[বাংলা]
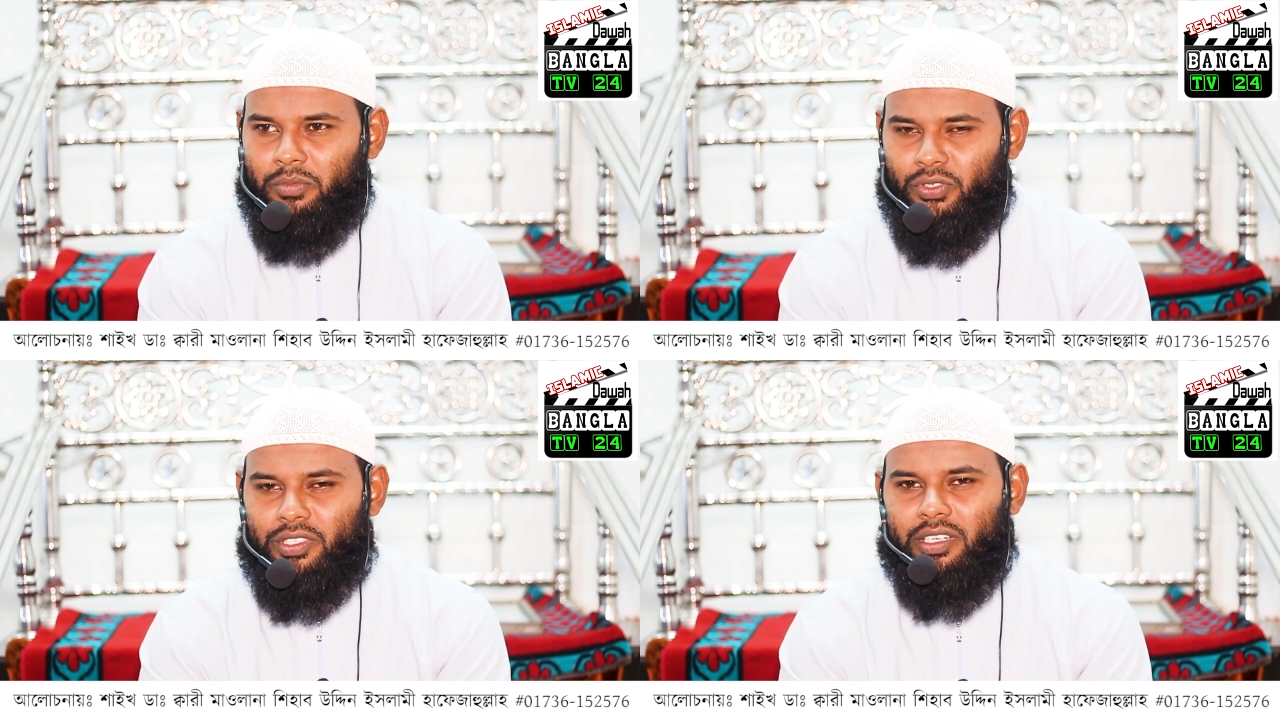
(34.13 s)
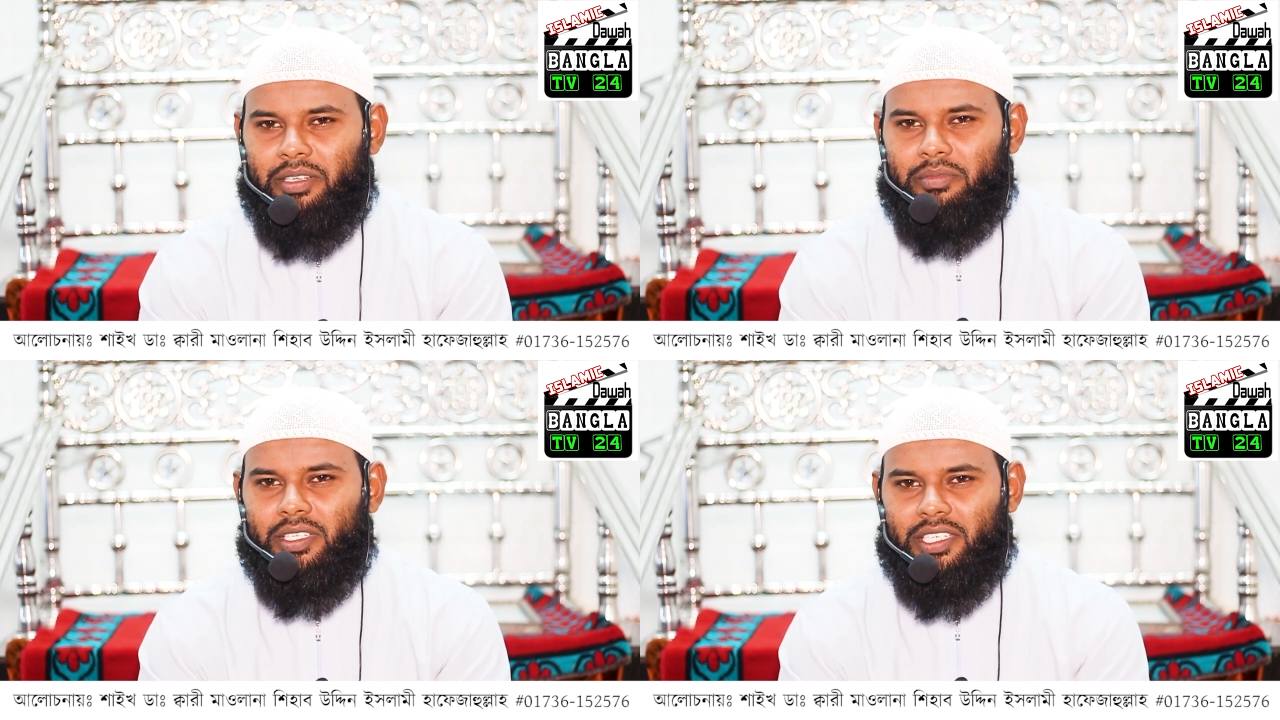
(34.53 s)

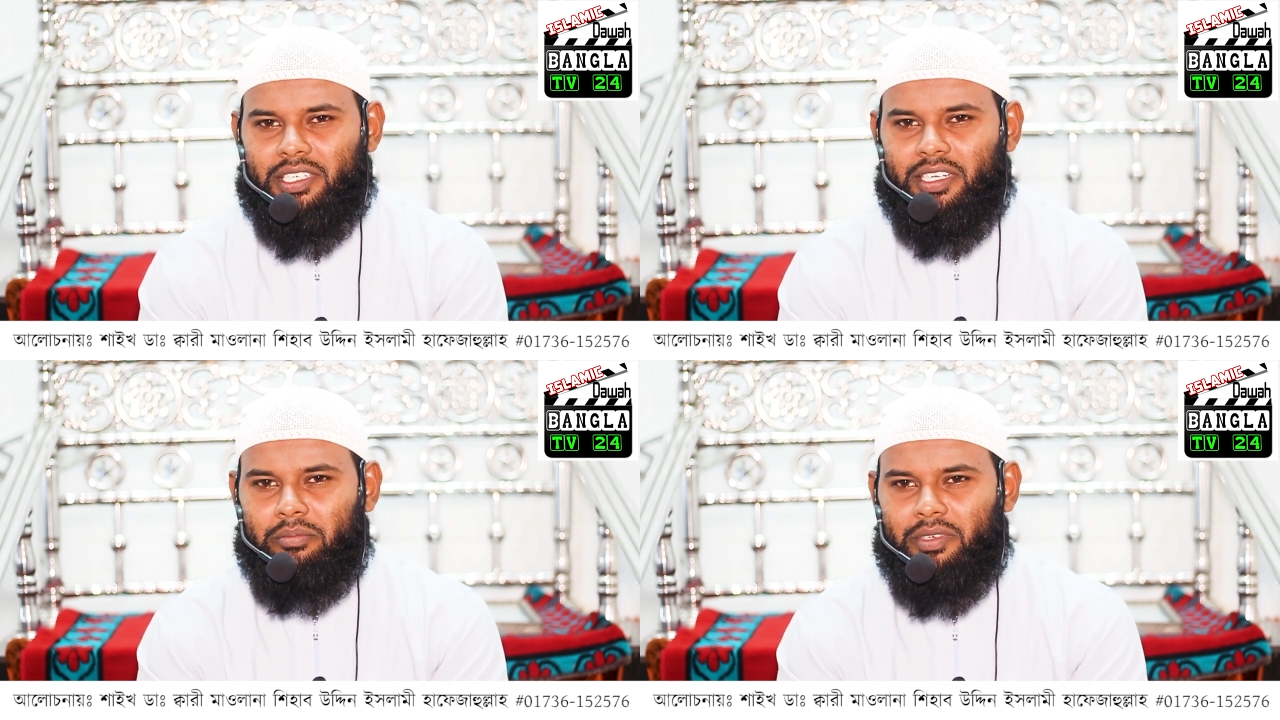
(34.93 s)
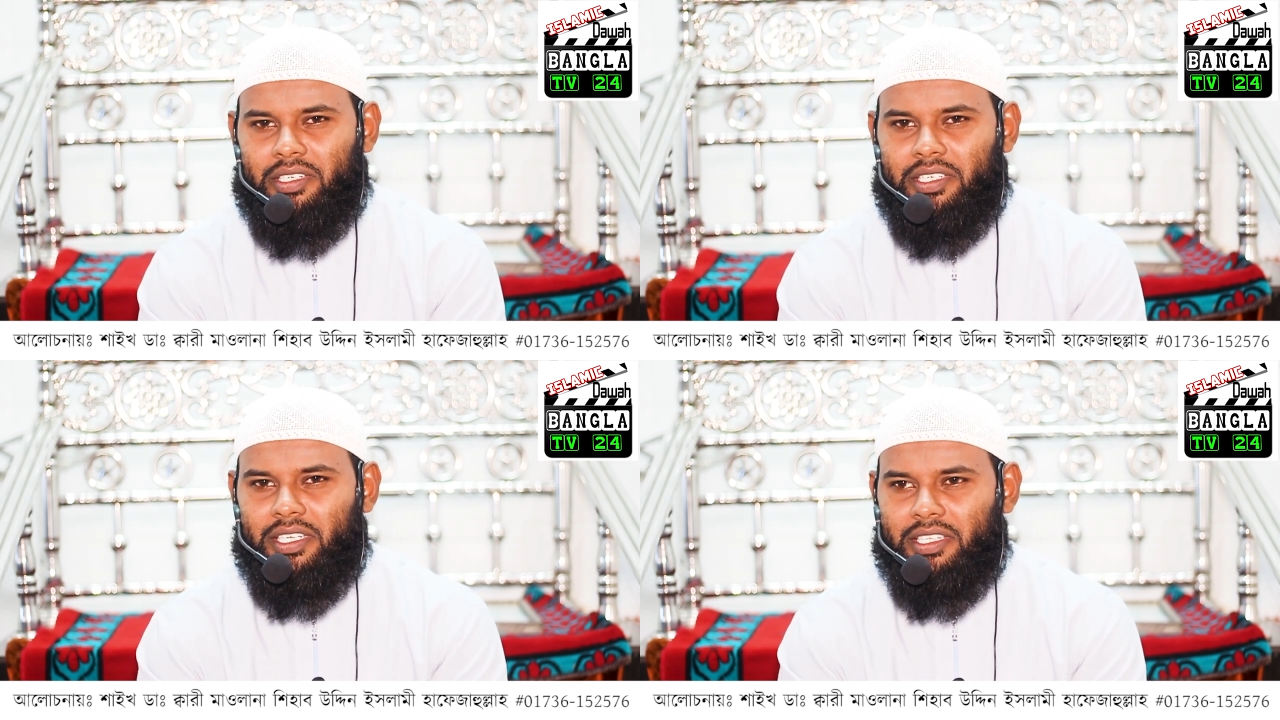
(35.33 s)
মুসলিমদের সামনে
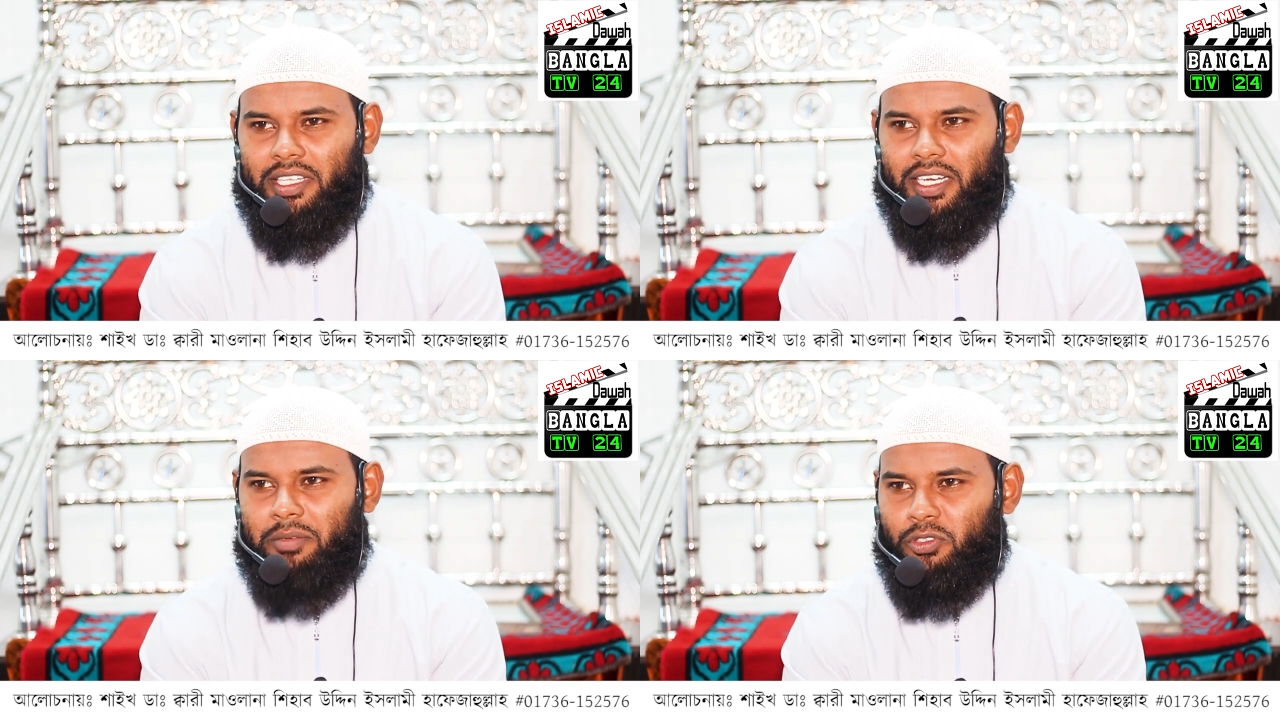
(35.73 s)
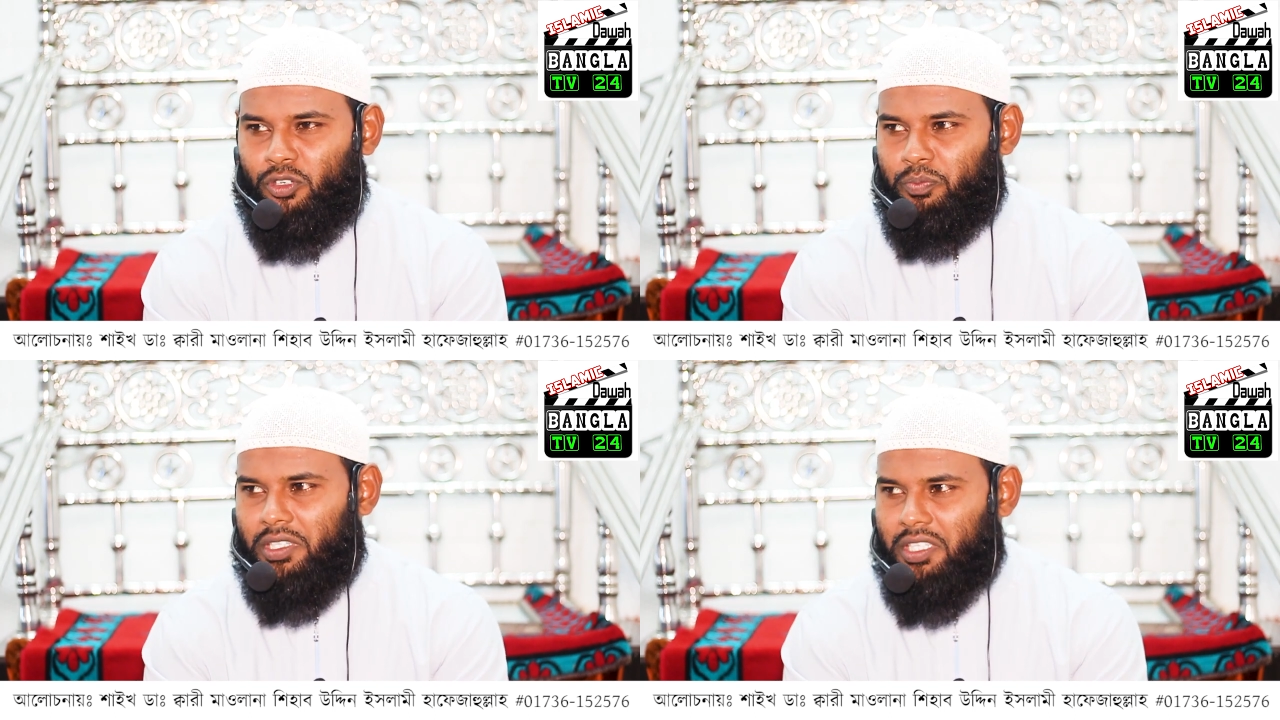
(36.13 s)
টিকে থাকার মতো
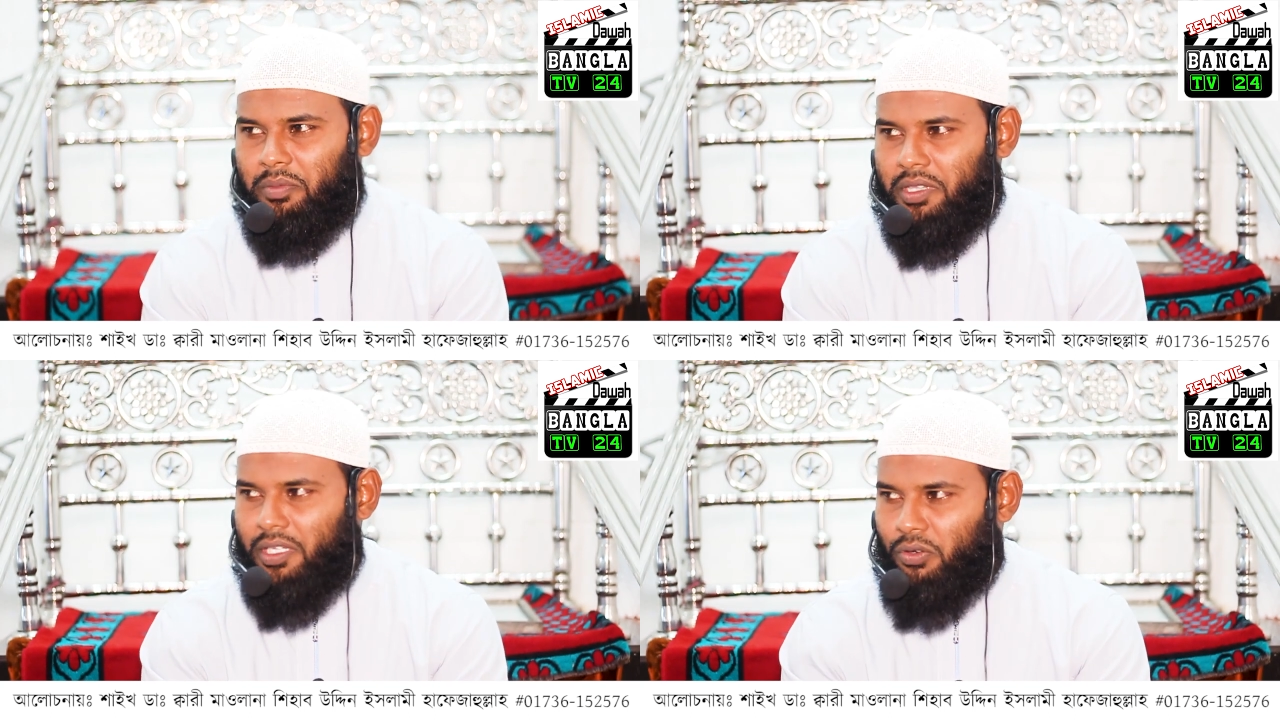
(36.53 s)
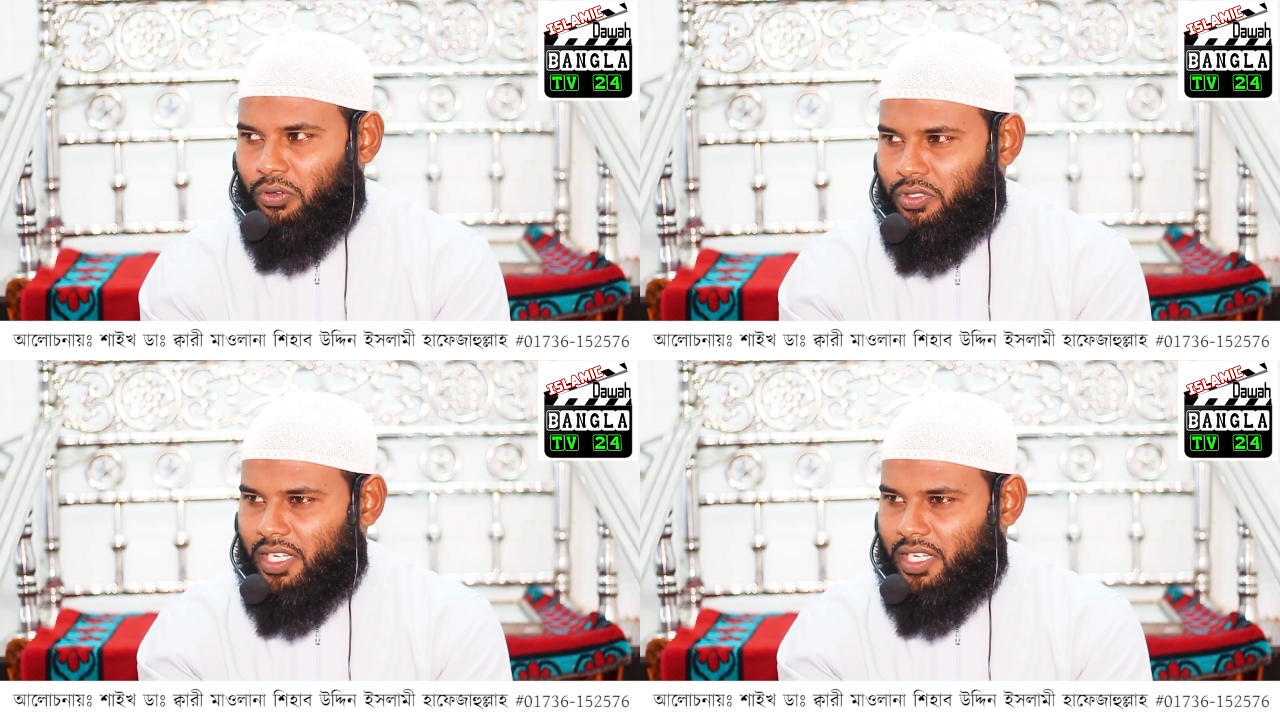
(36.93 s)
পৃথিবীতে কোনো